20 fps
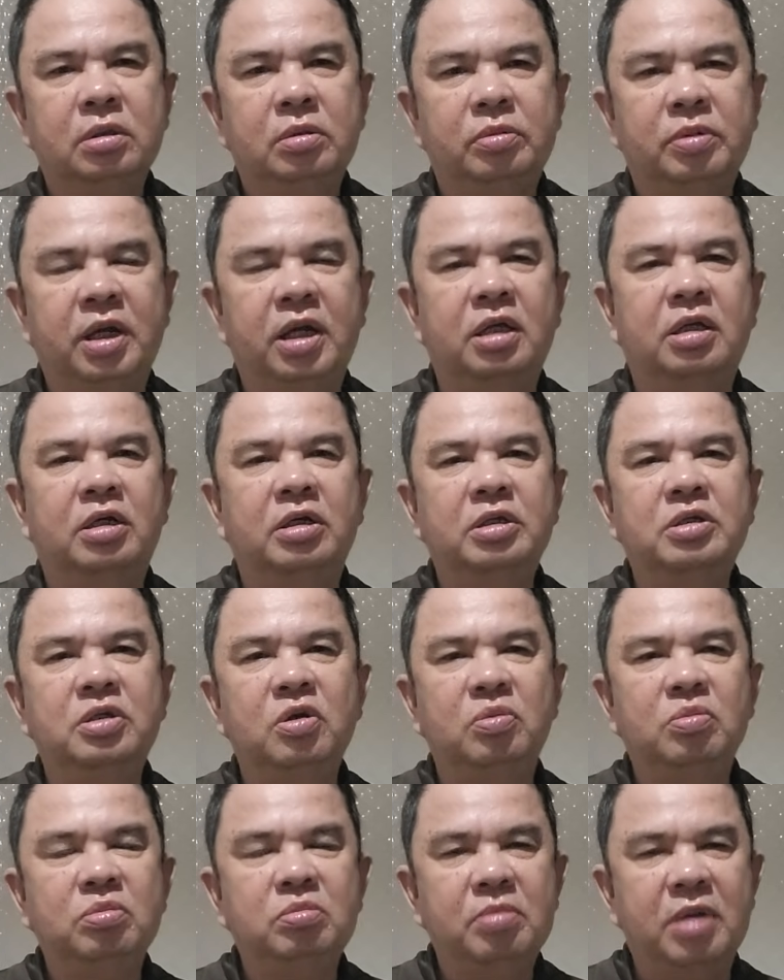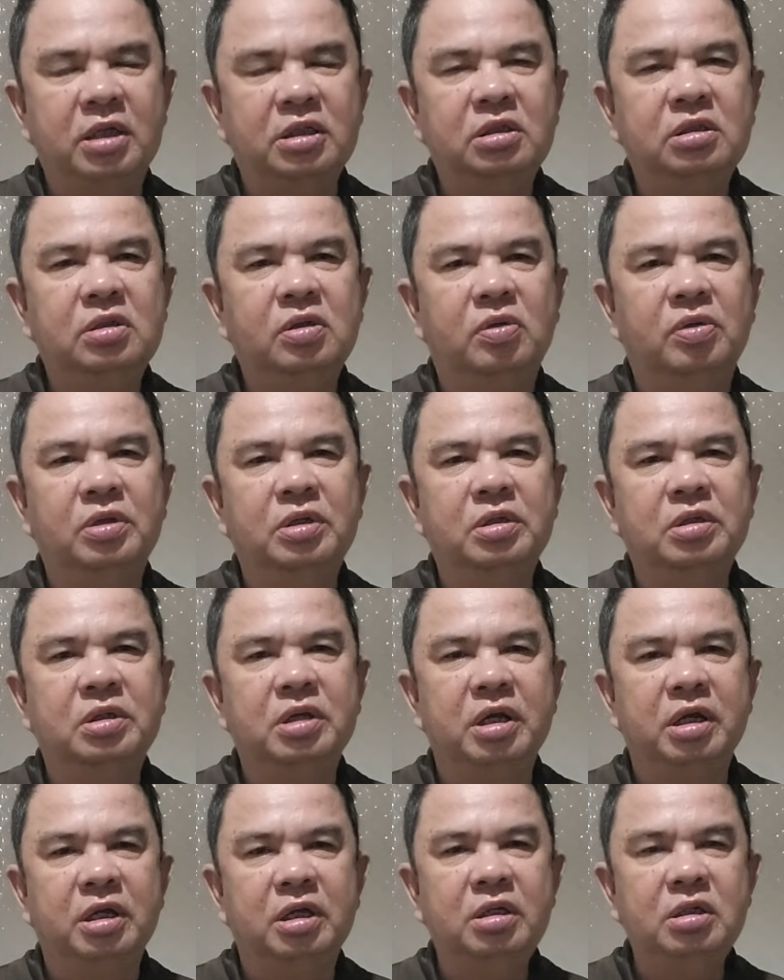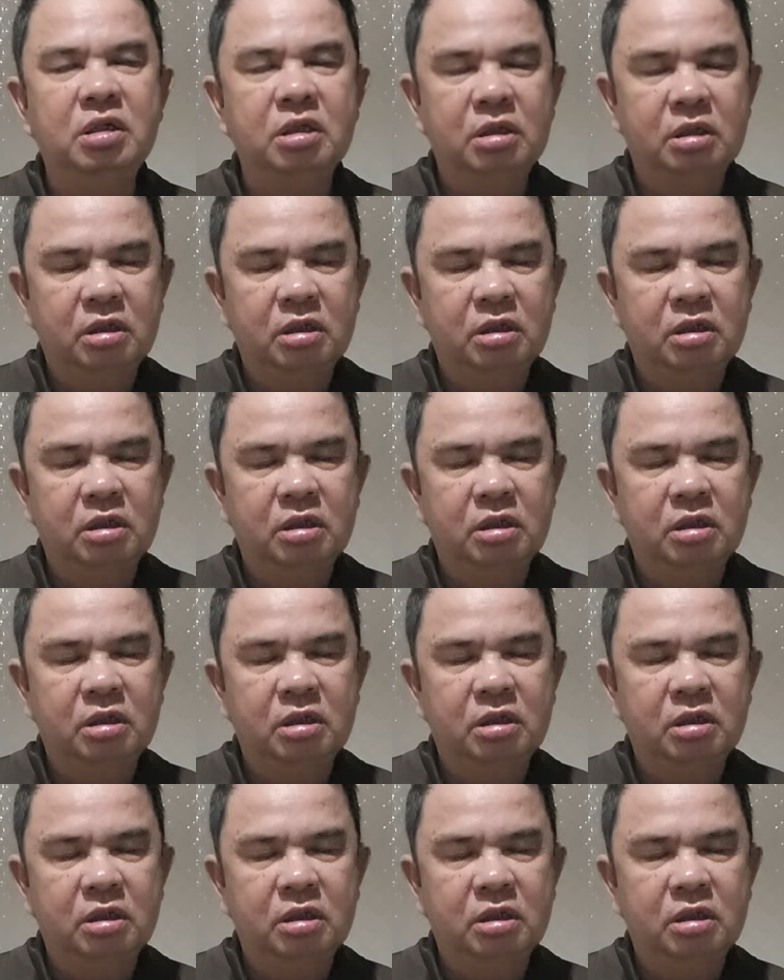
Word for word: và lợi dụng mạng xã hội để